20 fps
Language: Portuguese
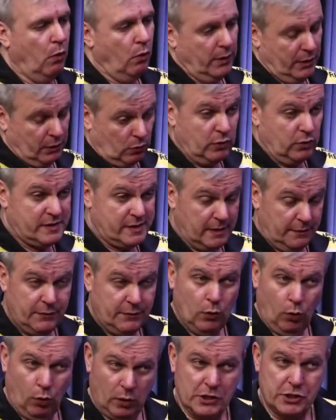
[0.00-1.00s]
Inclusive
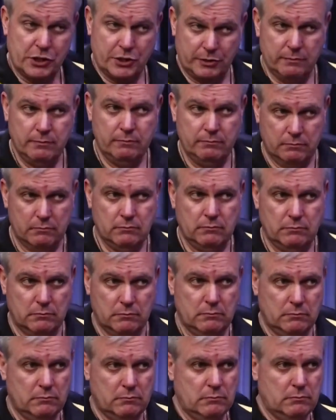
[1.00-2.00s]
hoje
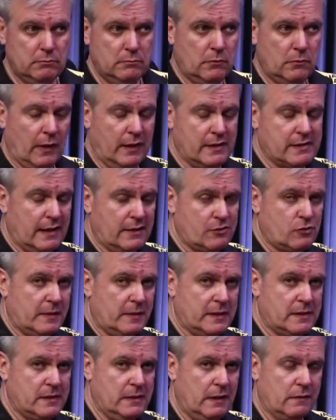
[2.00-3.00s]
o Exército
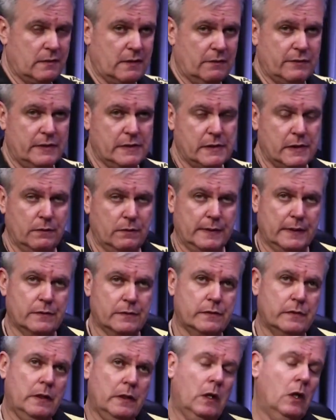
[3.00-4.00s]
Brasileiro está fazendo
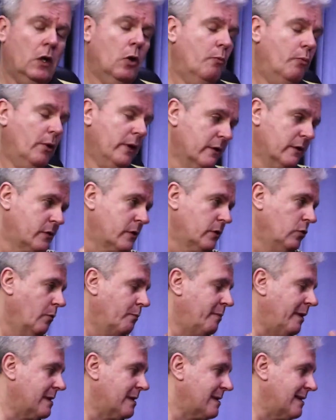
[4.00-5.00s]
isso. Por isso que no
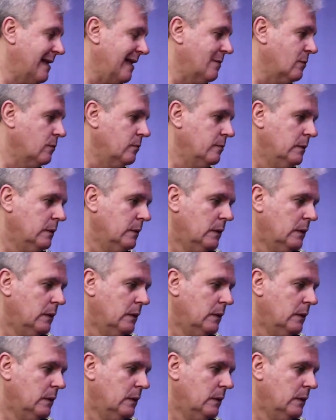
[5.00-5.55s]
passado